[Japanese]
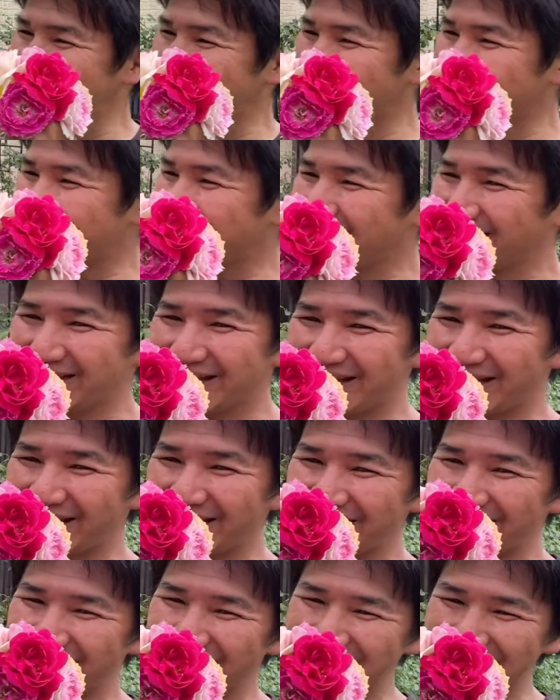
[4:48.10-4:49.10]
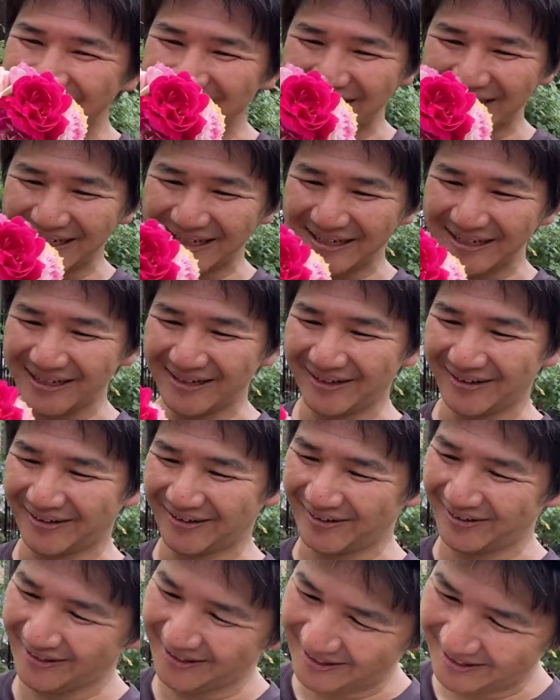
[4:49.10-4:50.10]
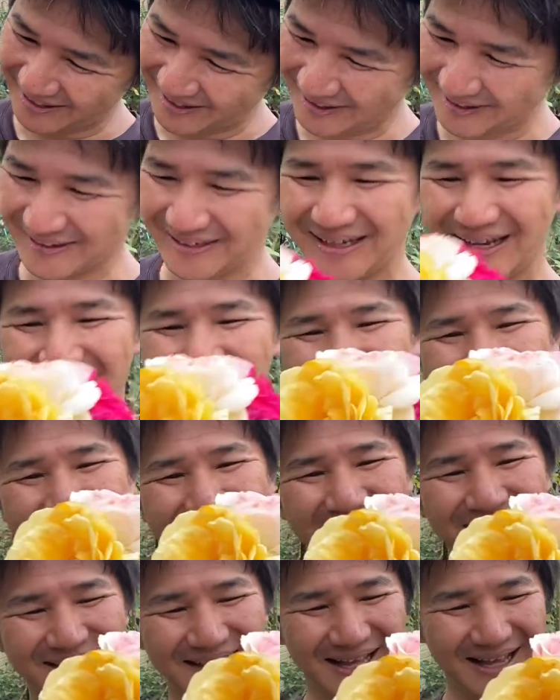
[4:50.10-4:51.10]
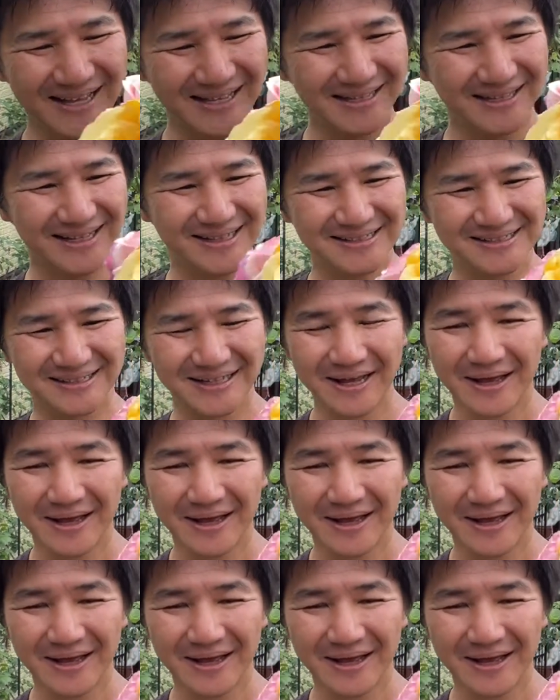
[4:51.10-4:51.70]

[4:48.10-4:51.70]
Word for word: かったねとかさん本当にありがたいです。